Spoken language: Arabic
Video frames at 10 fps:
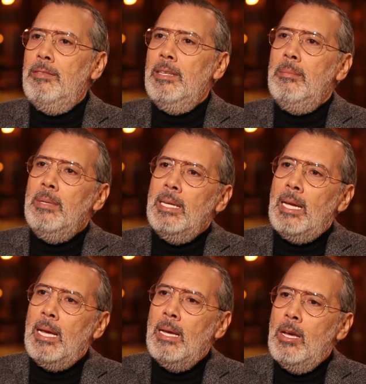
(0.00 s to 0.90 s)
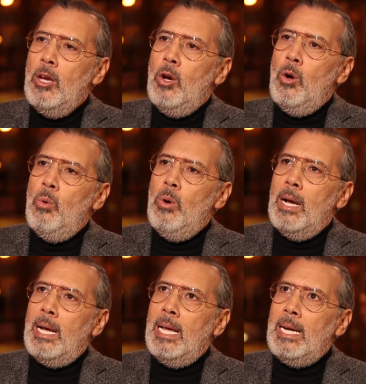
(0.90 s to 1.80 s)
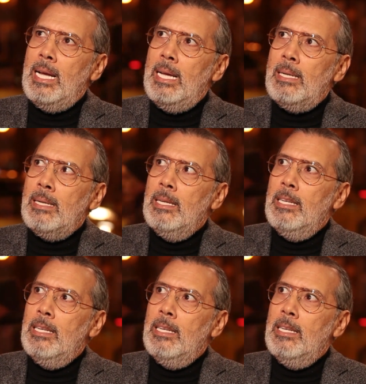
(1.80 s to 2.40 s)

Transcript: في أمريكا هو قرار